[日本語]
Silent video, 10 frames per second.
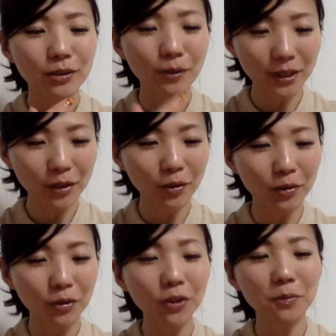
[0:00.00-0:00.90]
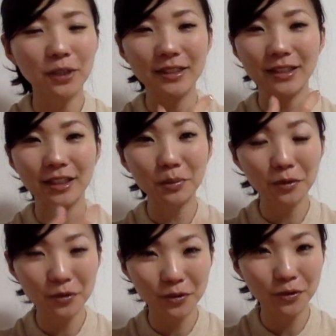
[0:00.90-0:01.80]
これを土曜日の朝に寝
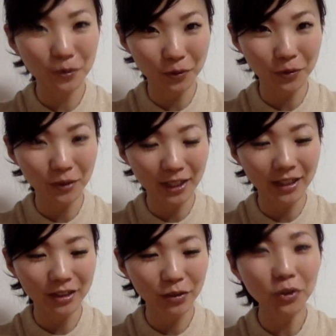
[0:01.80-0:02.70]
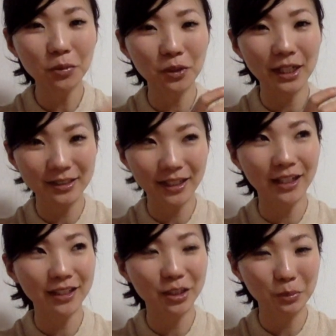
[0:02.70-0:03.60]
坊することとか、土曜日の
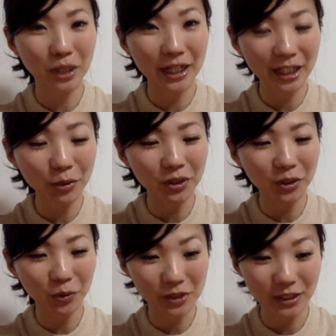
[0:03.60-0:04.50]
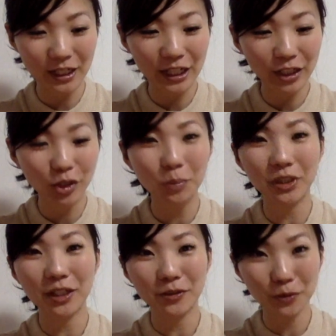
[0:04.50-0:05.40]
朝でも早起きをして
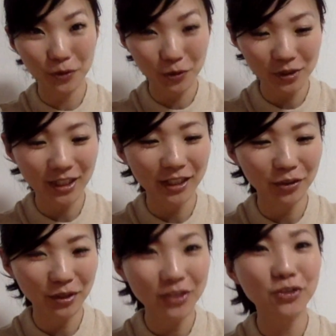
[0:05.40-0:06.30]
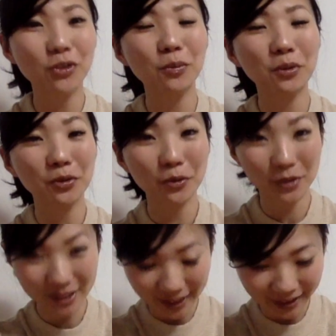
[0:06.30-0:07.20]
ヘリコプター操縦したりとか、スノーボード
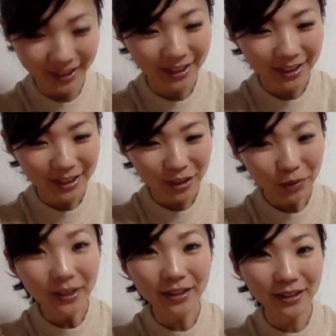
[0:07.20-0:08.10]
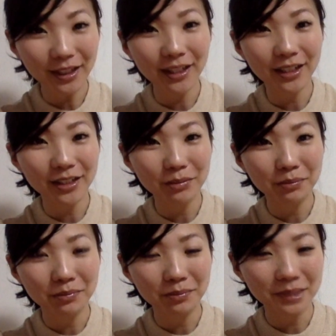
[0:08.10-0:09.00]
をしたり、これって
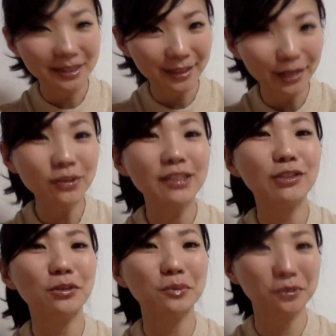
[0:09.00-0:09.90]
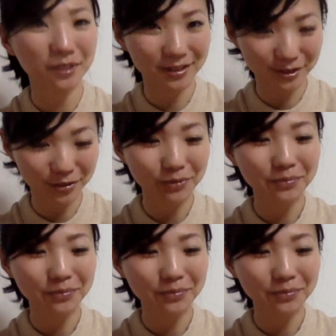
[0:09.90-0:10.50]
めっちゃ楽しいと思うんですよ。